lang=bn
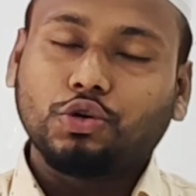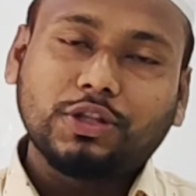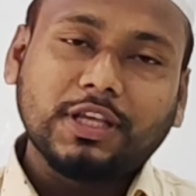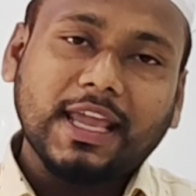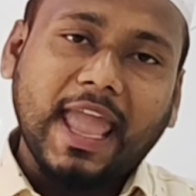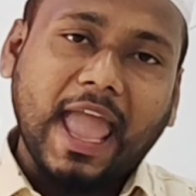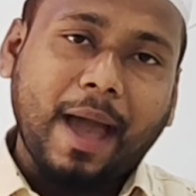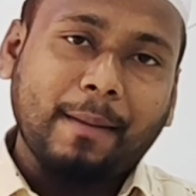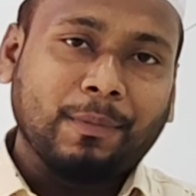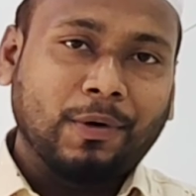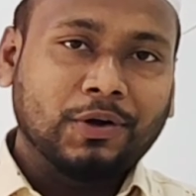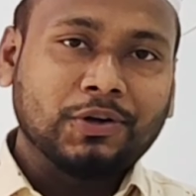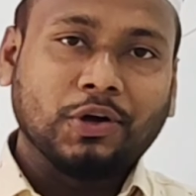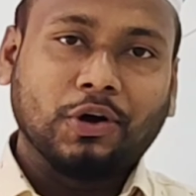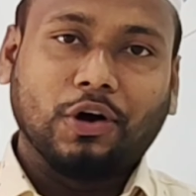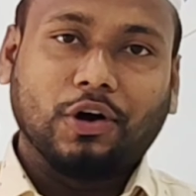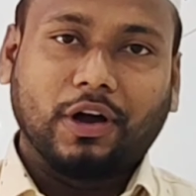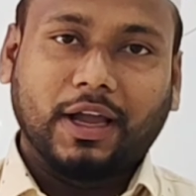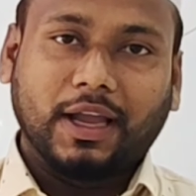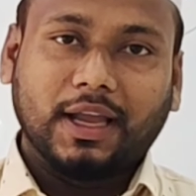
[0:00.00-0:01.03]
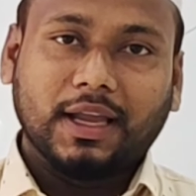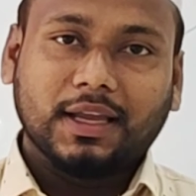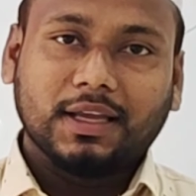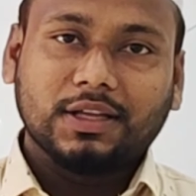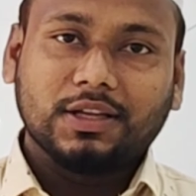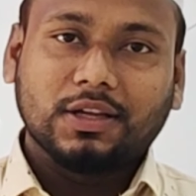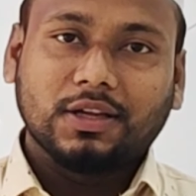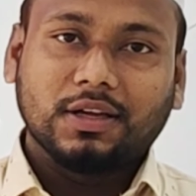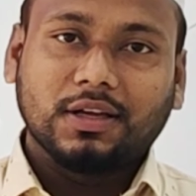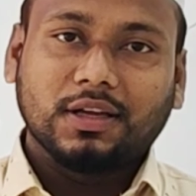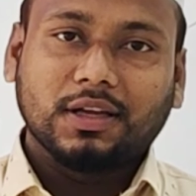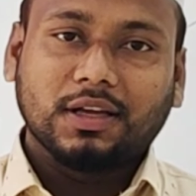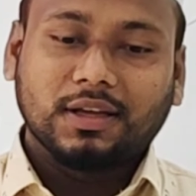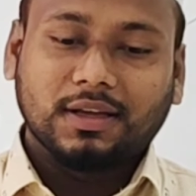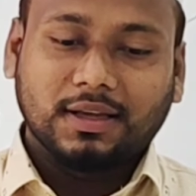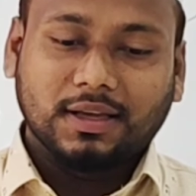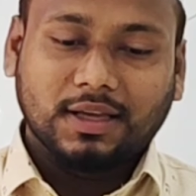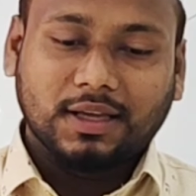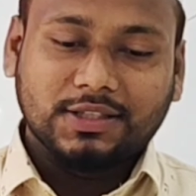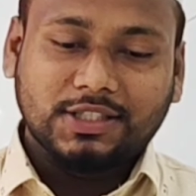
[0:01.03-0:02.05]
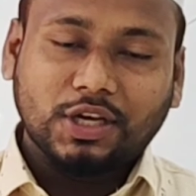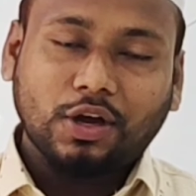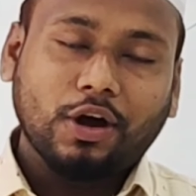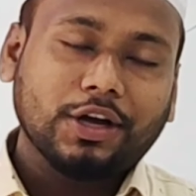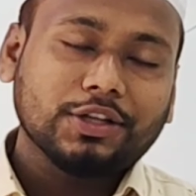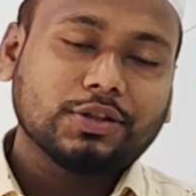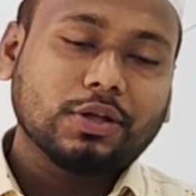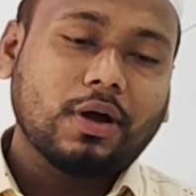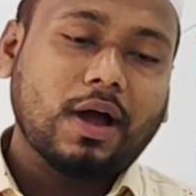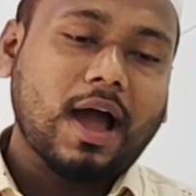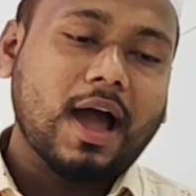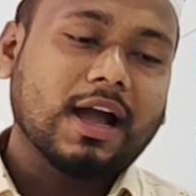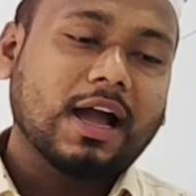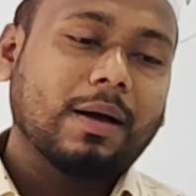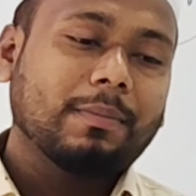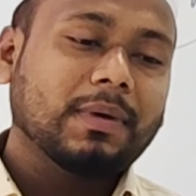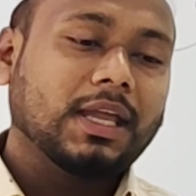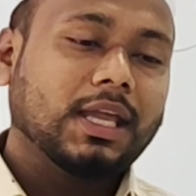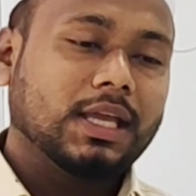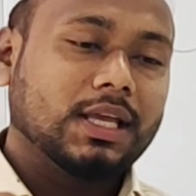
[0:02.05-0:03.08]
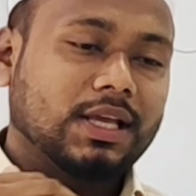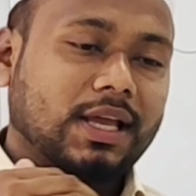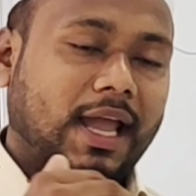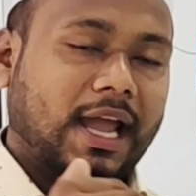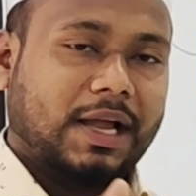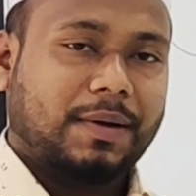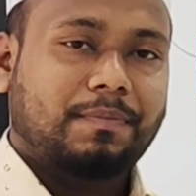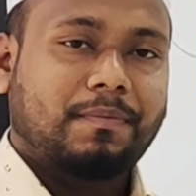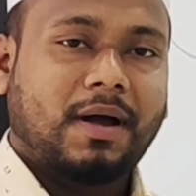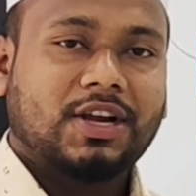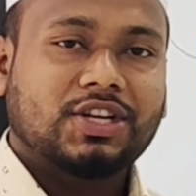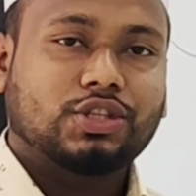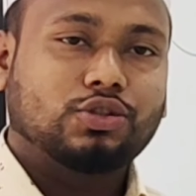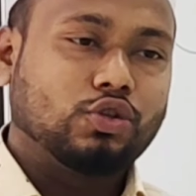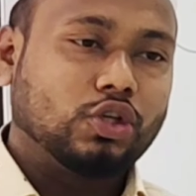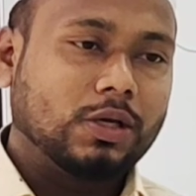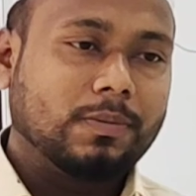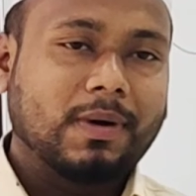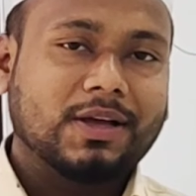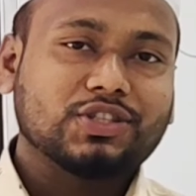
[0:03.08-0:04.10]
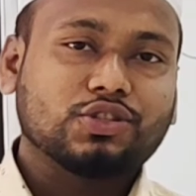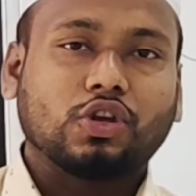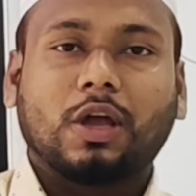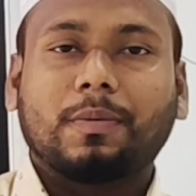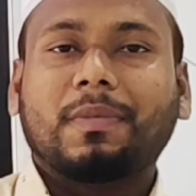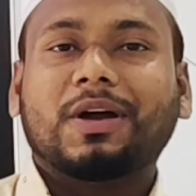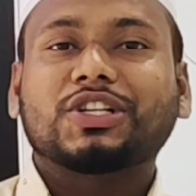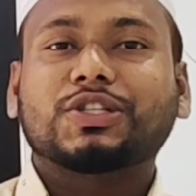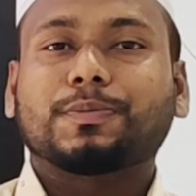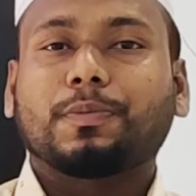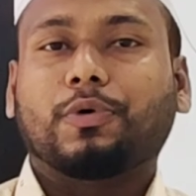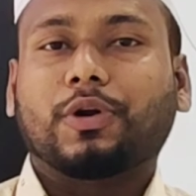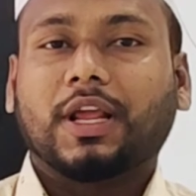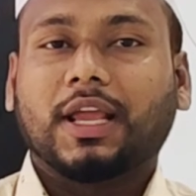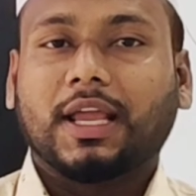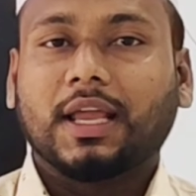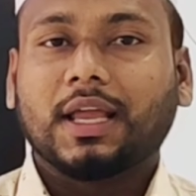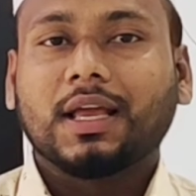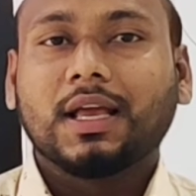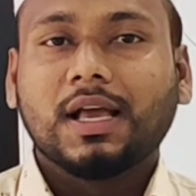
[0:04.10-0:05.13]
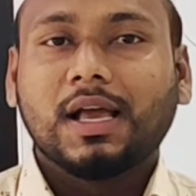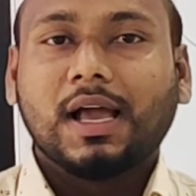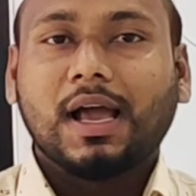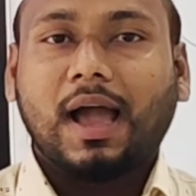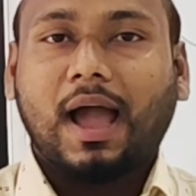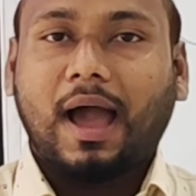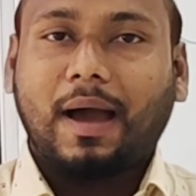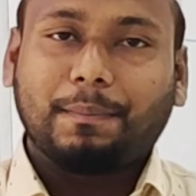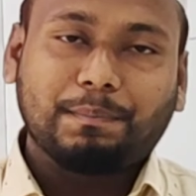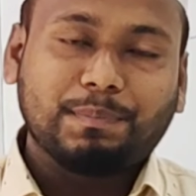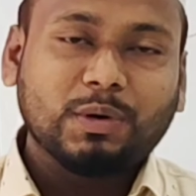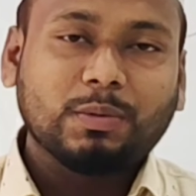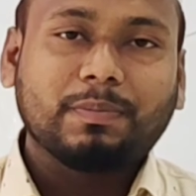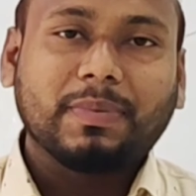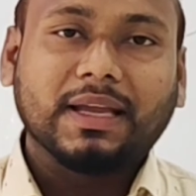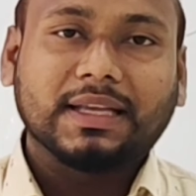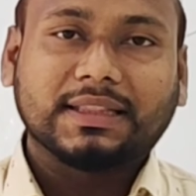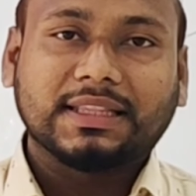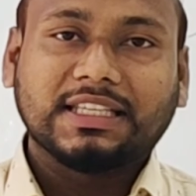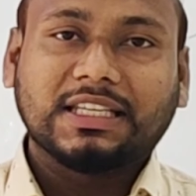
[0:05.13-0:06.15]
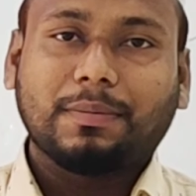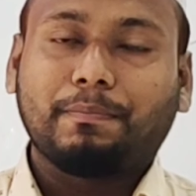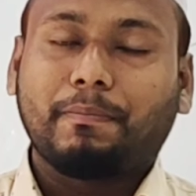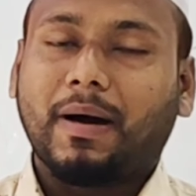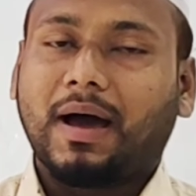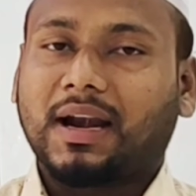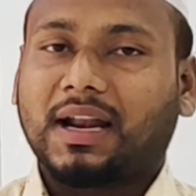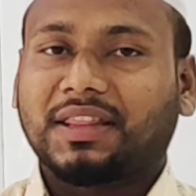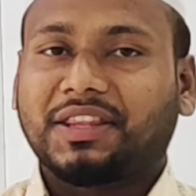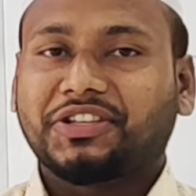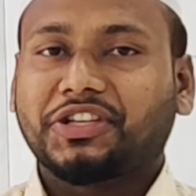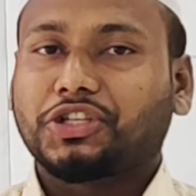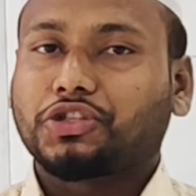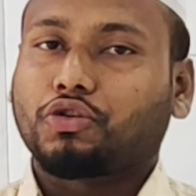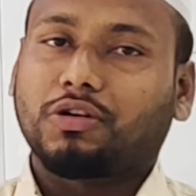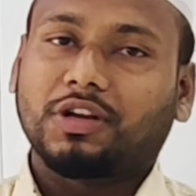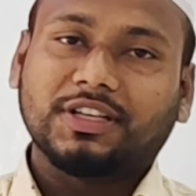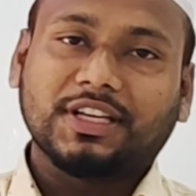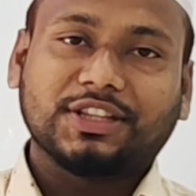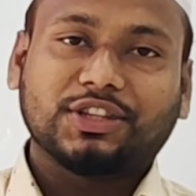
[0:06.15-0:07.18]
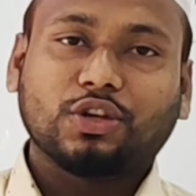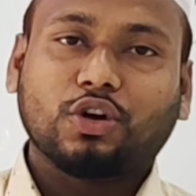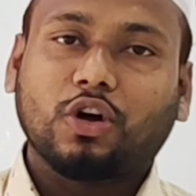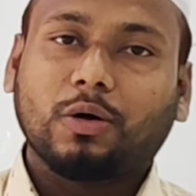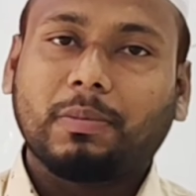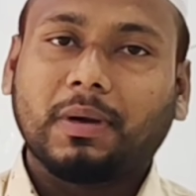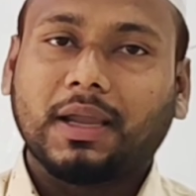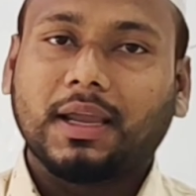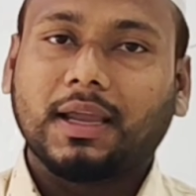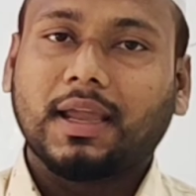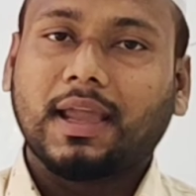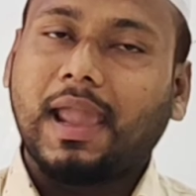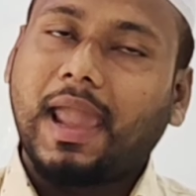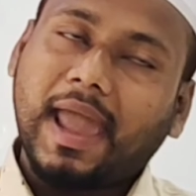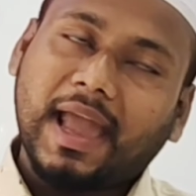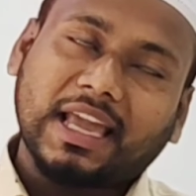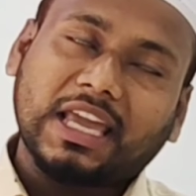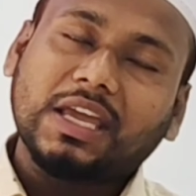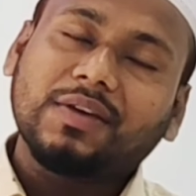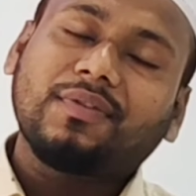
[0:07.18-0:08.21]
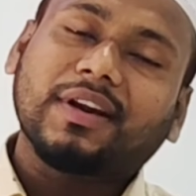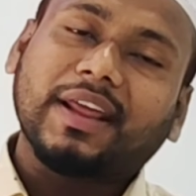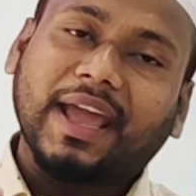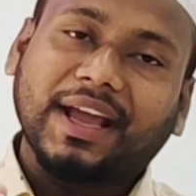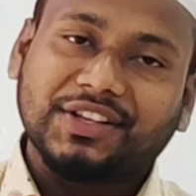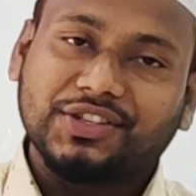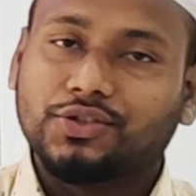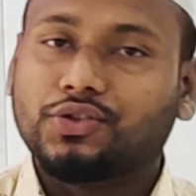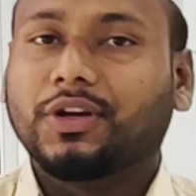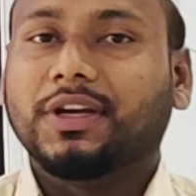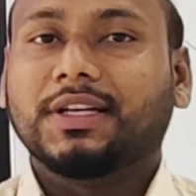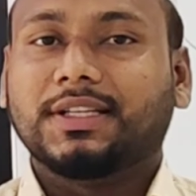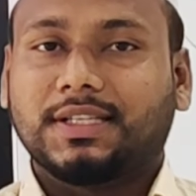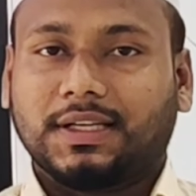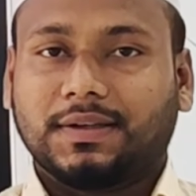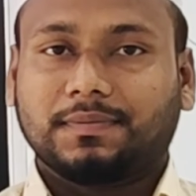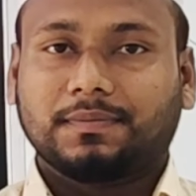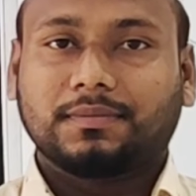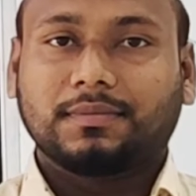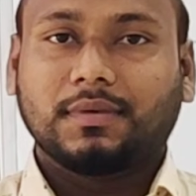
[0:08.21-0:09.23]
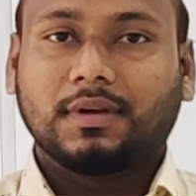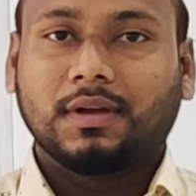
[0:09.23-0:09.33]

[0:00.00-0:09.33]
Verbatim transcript: যদি এমন হয় যে হয়তো আগামী এক মাস দুই মাস ছয় মাস পরে আপনি ব্যক্তিটা বাংলাদেশে চলে যেতে হবে একেবারে একজুইটে